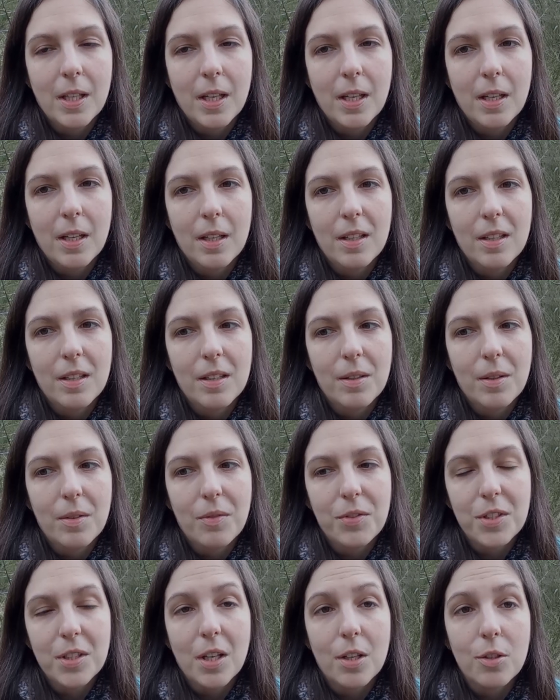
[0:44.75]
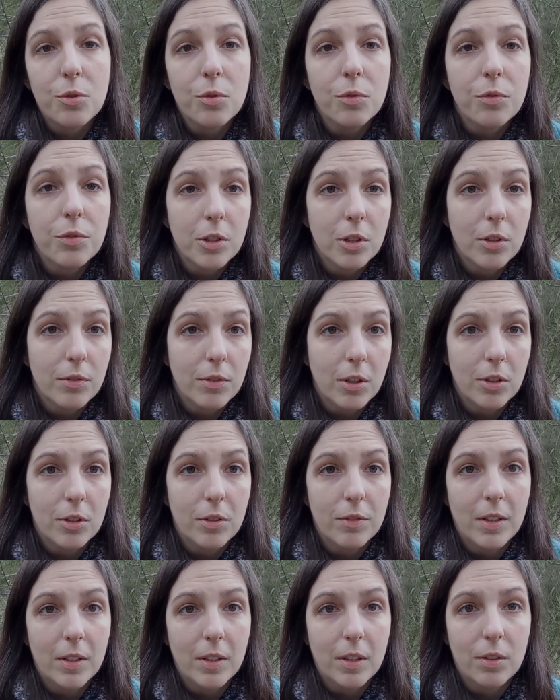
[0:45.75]
te wskazówki do
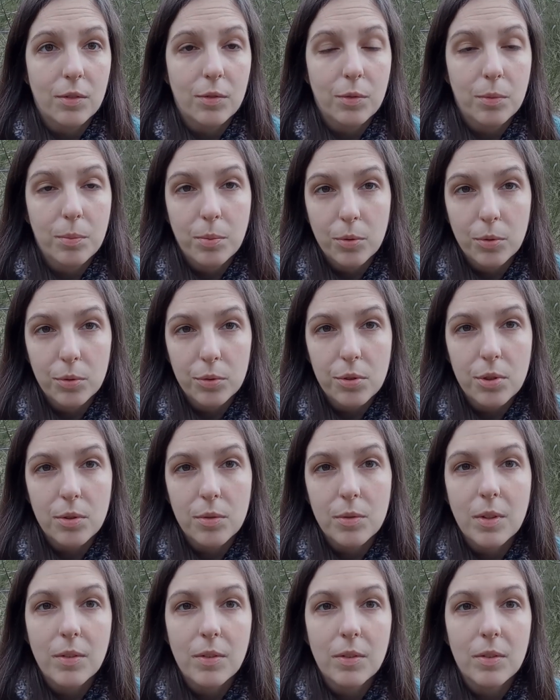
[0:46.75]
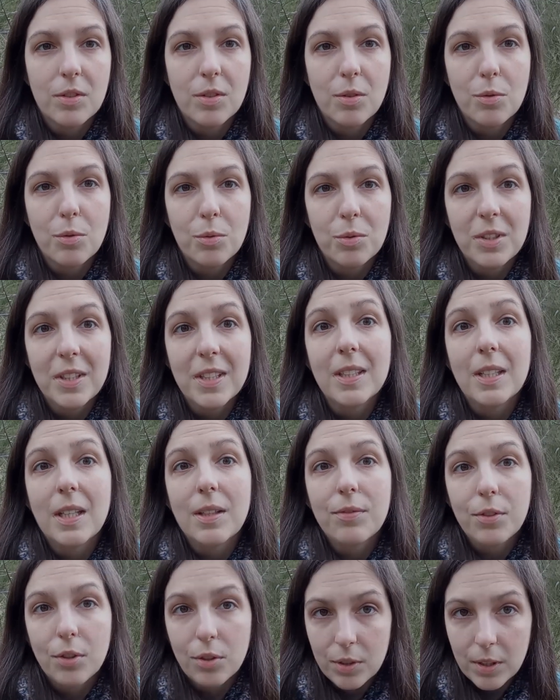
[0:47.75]
wykonywania dwupunktu są, nie, są
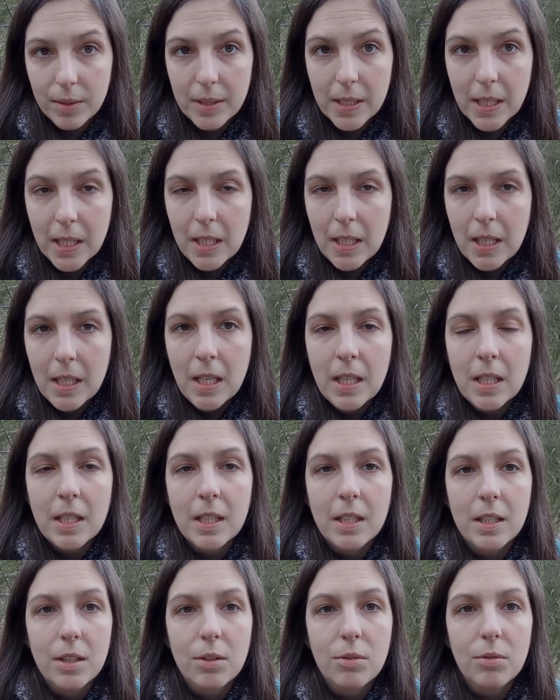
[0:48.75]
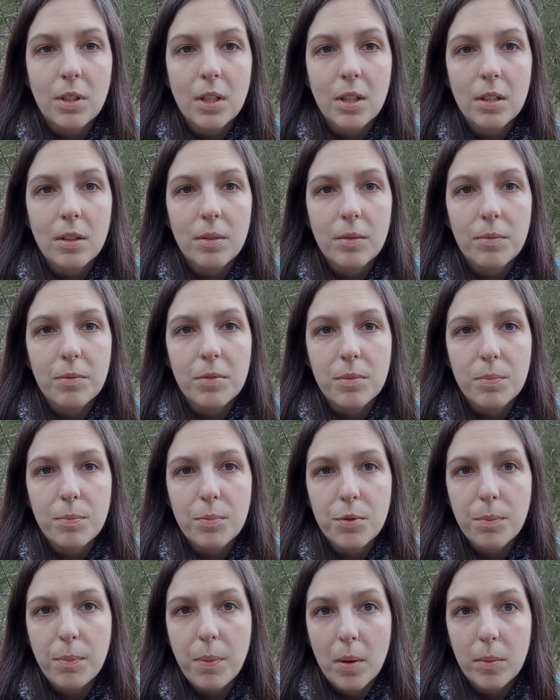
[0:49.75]
nietrafione. I tutaj
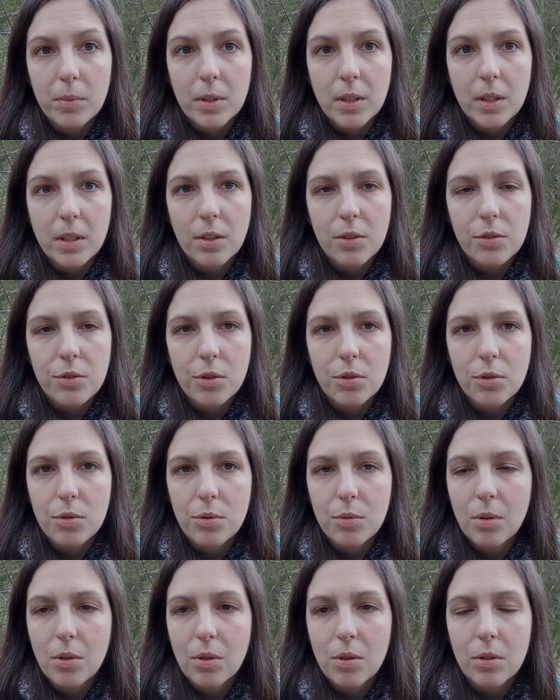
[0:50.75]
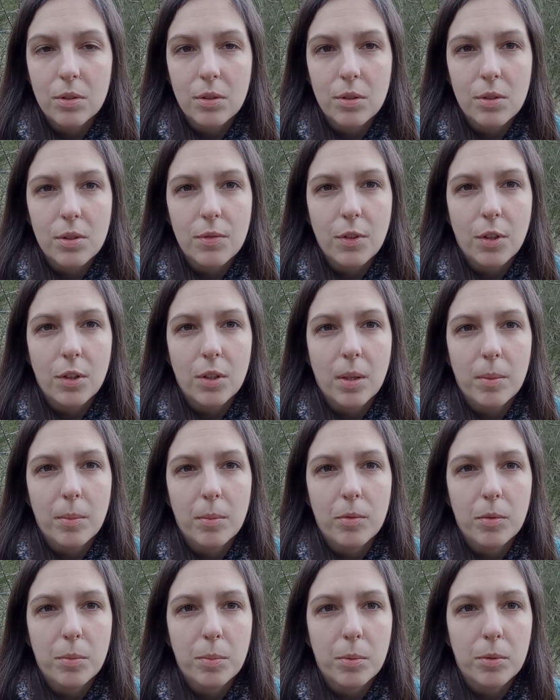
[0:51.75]
przypomnę, o co chodziło z
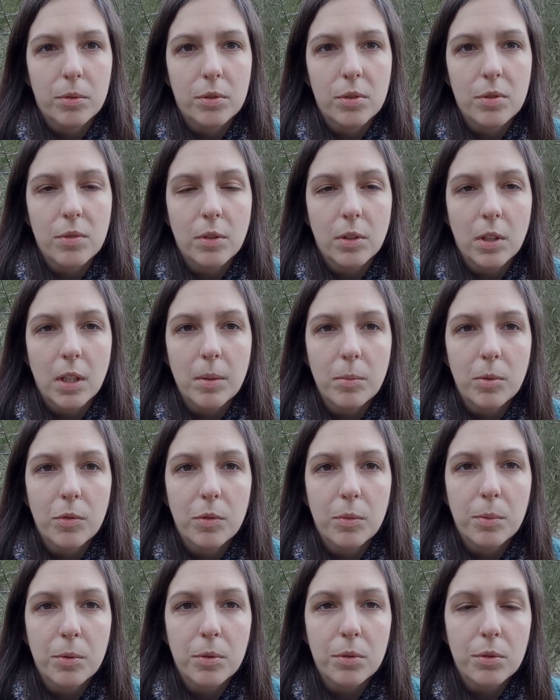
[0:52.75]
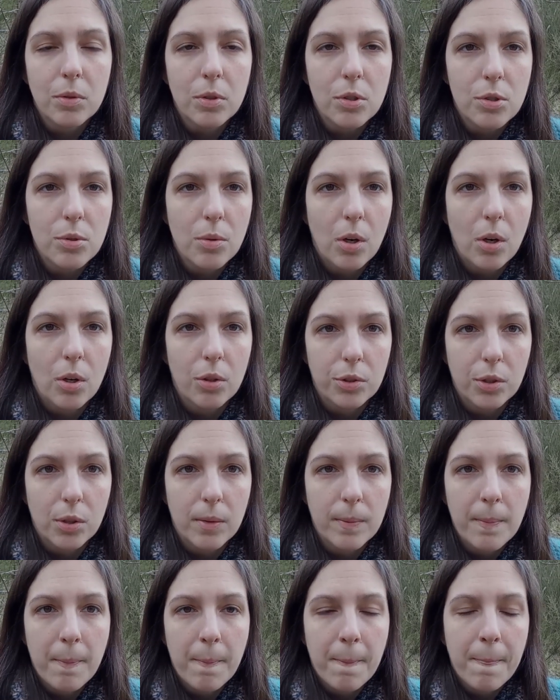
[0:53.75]
wykonaniem dwupunktu. Z wykonaniem dwupunktu chodziło o
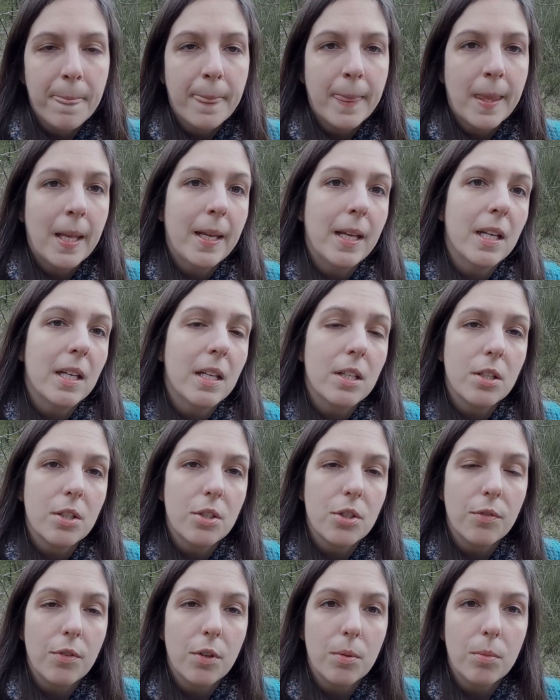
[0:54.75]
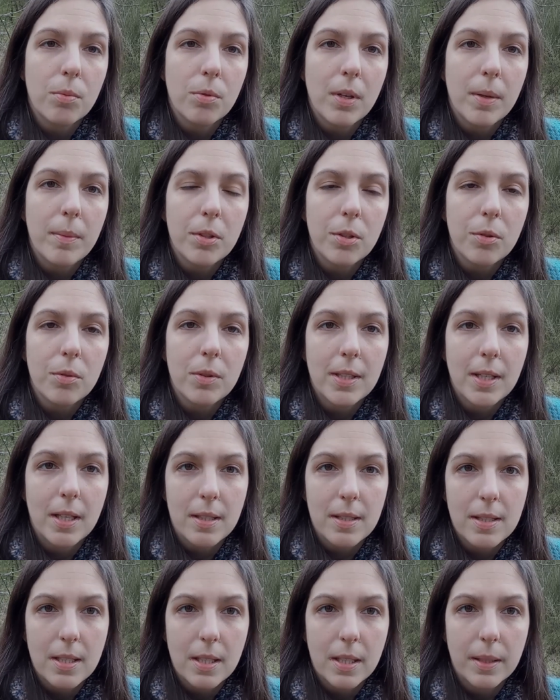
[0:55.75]
to, że formułujemy tą
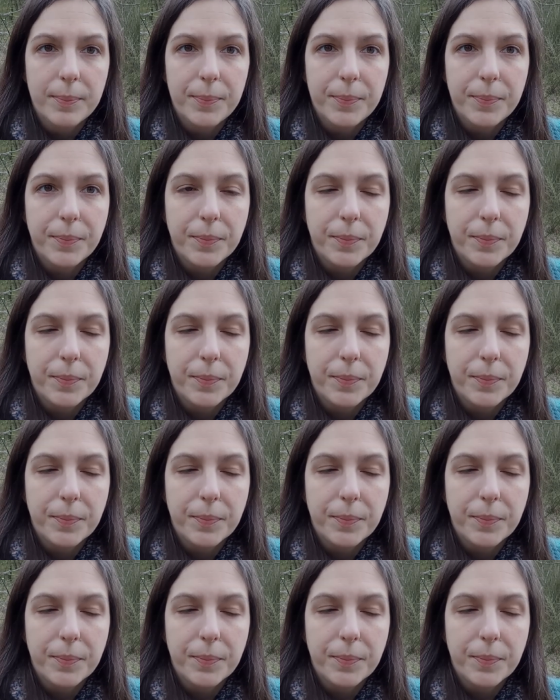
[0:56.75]
intencję